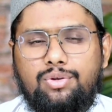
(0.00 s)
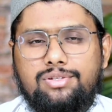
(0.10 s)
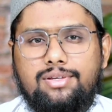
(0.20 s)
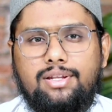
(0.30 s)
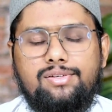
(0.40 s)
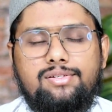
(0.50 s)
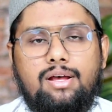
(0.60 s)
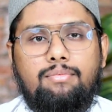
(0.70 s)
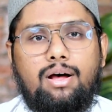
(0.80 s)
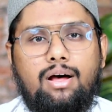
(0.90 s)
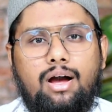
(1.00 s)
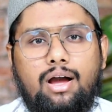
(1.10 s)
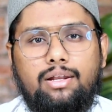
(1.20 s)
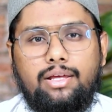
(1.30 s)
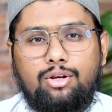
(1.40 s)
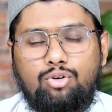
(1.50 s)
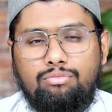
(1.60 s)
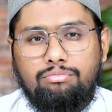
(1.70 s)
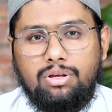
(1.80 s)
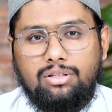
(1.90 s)
युरसिलिस्समा
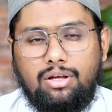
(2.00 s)
अलैकुम